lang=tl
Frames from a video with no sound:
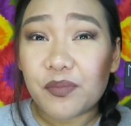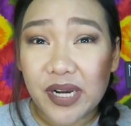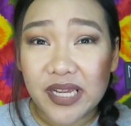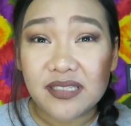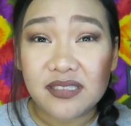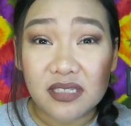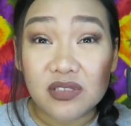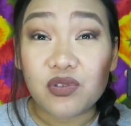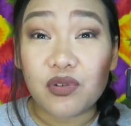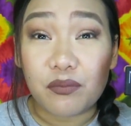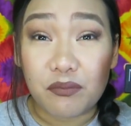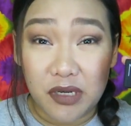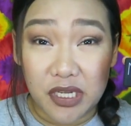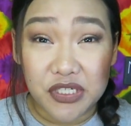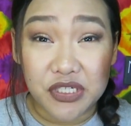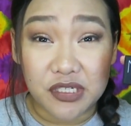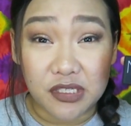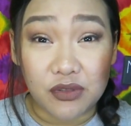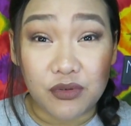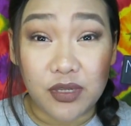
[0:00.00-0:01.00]
pricey tong
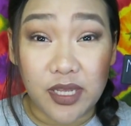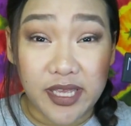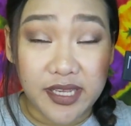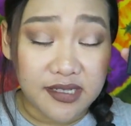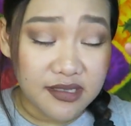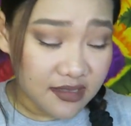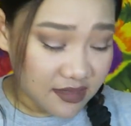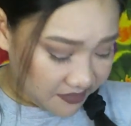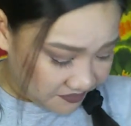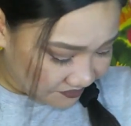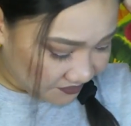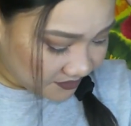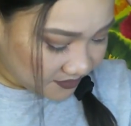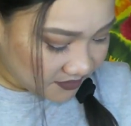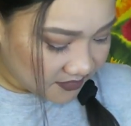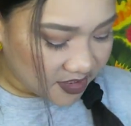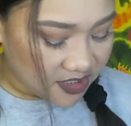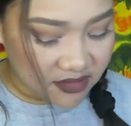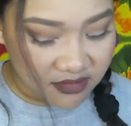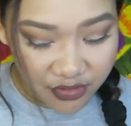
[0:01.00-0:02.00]
blush na to, guys.
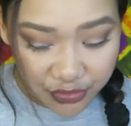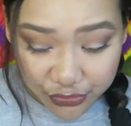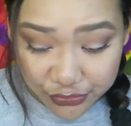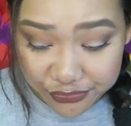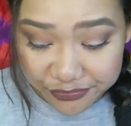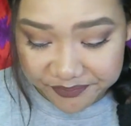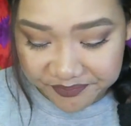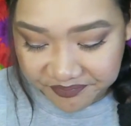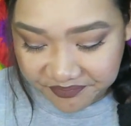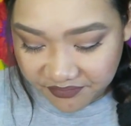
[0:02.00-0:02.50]
Yun.